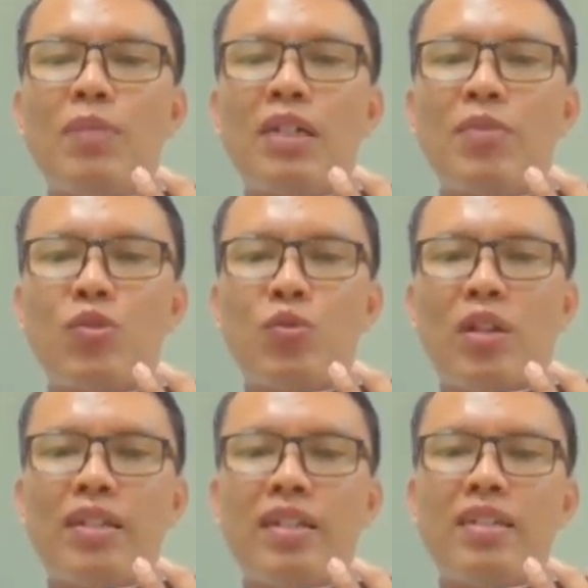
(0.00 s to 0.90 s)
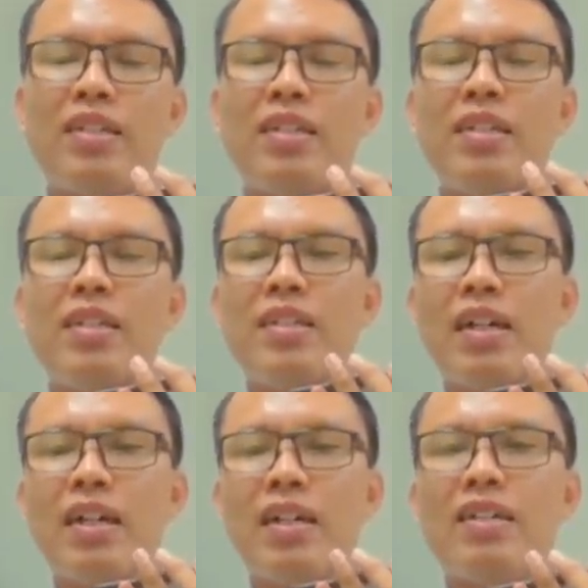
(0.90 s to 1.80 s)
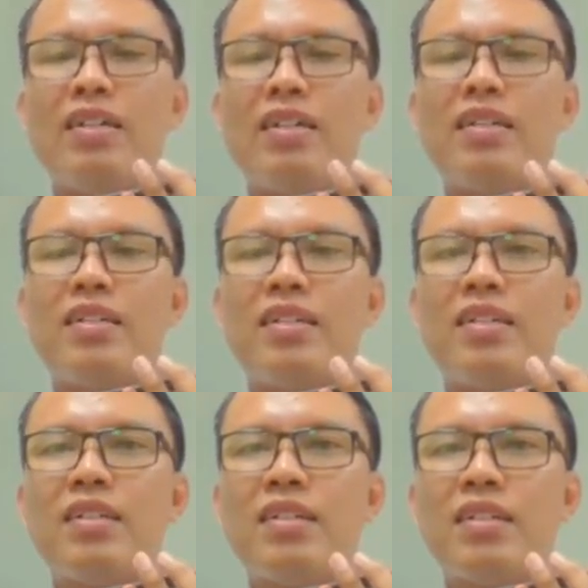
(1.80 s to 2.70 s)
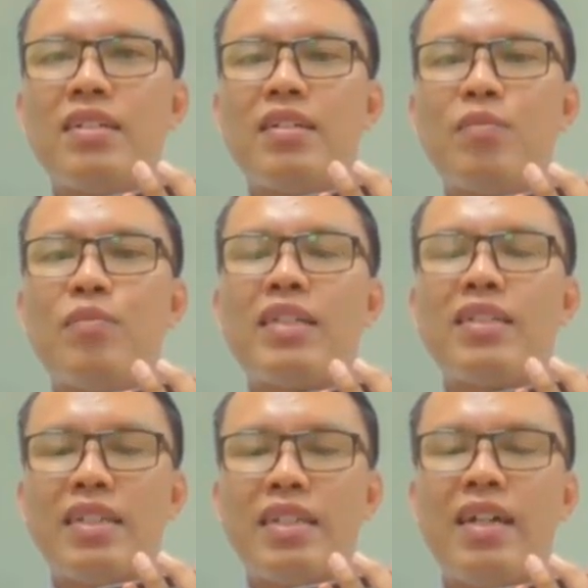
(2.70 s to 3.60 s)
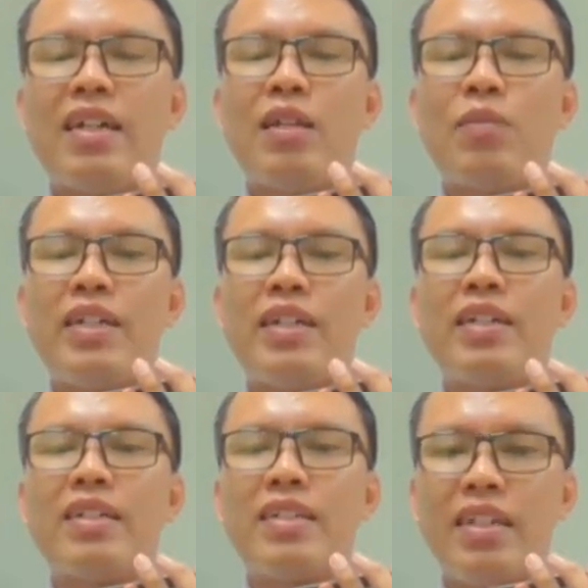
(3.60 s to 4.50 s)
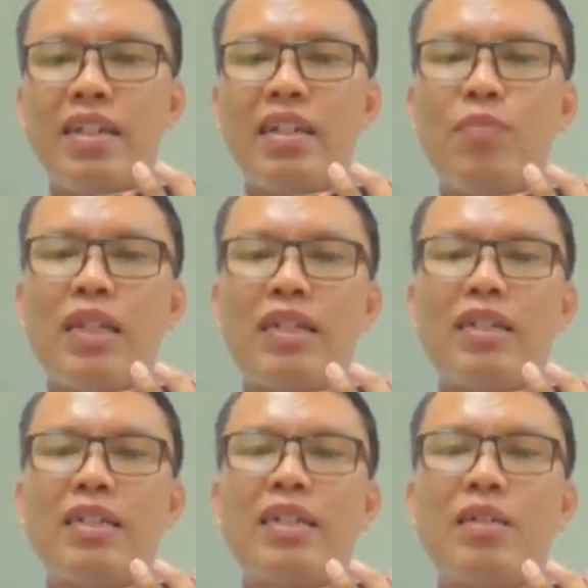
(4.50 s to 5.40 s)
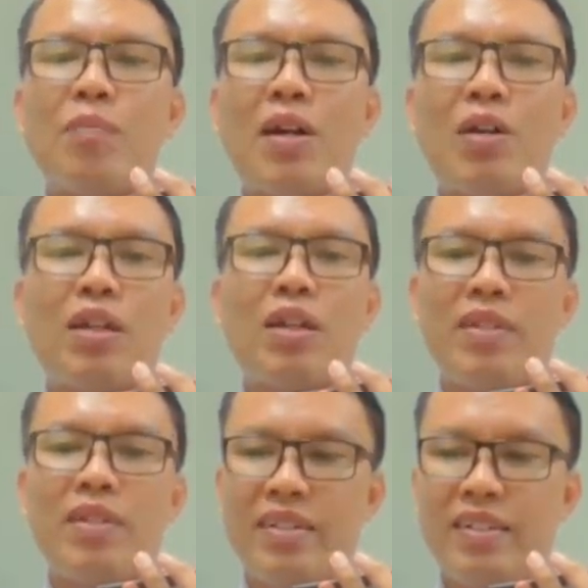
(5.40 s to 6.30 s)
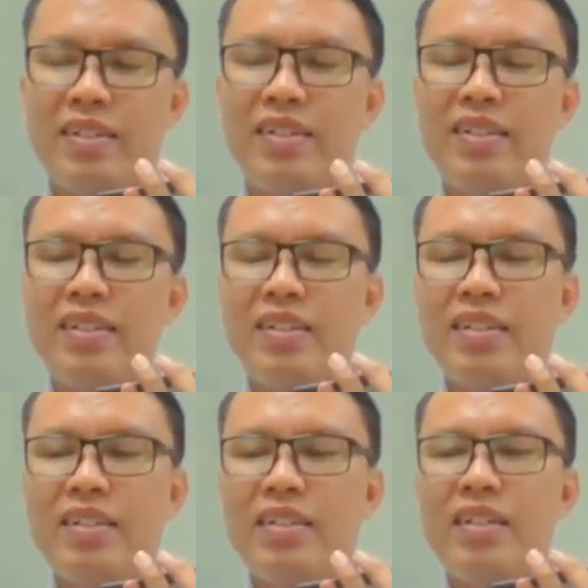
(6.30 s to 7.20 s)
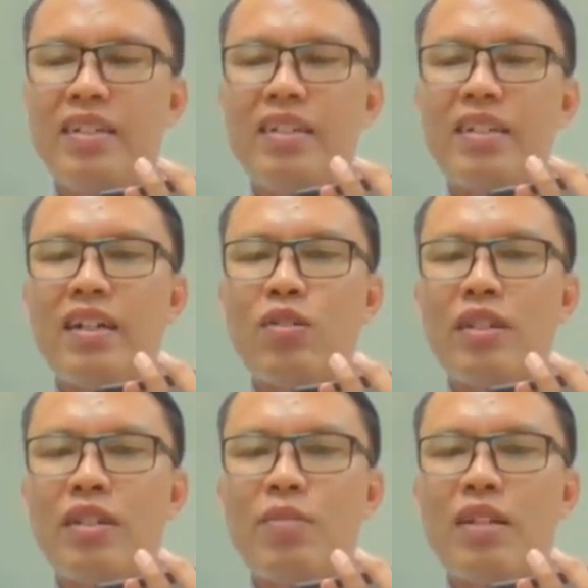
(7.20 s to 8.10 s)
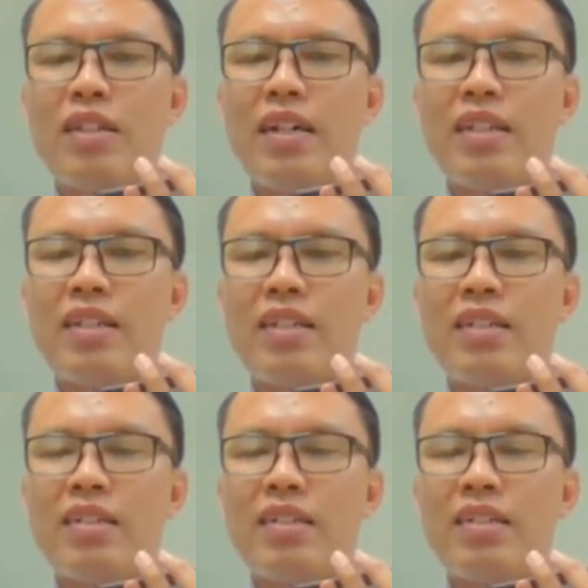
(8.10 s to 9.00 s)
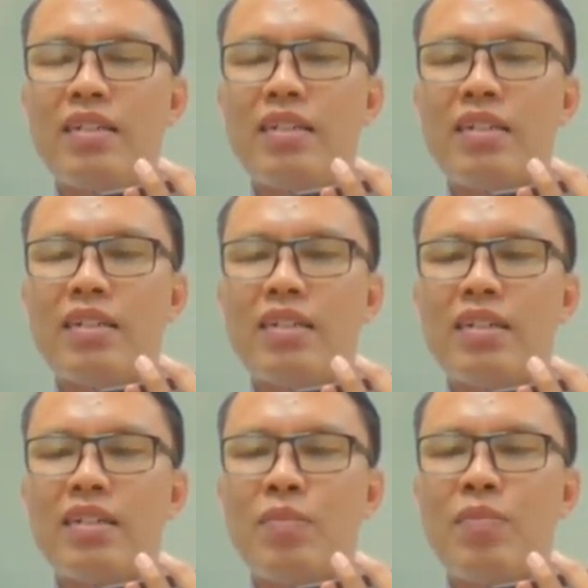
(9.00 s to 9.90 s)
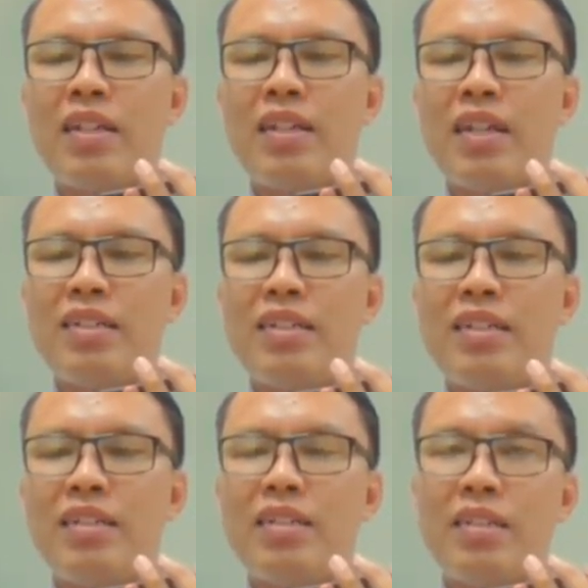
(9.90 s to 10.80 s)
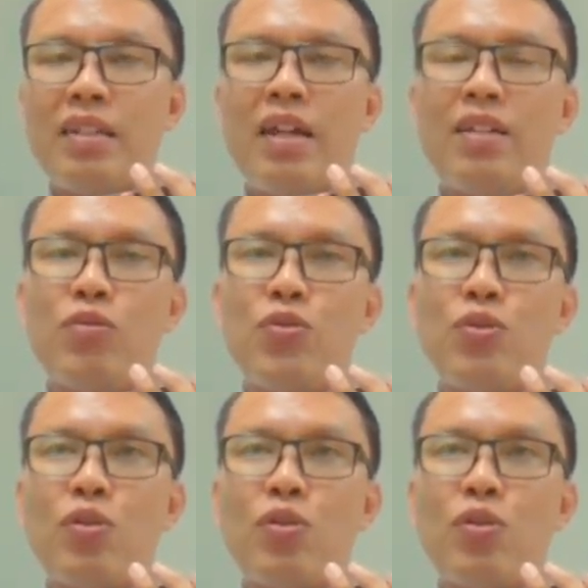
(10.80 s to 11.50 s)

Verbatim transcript: gempa susulan yang eh, biasanya lebih kecil dibandingkan dengan gempa utamanya jadi kalau kita melihat eh, gempa tadi setelah 7,4